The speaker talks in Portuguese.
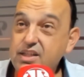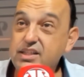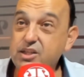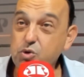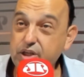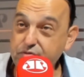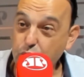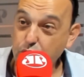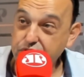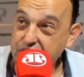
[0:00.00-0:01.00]
Então, o que
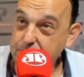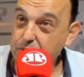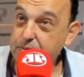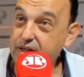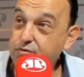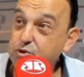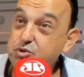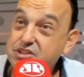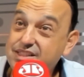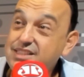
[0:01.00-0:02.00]
houve, na minha opinião, foi um
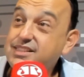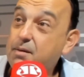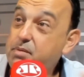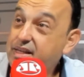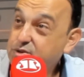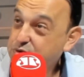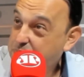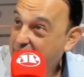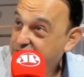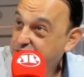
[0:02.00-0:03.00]
distanciamento do
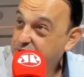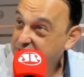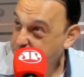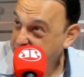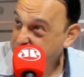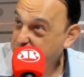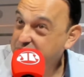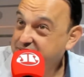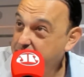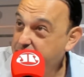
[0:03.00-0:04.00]
partido das
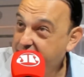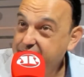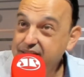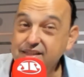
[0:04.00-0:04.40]
pessoas também,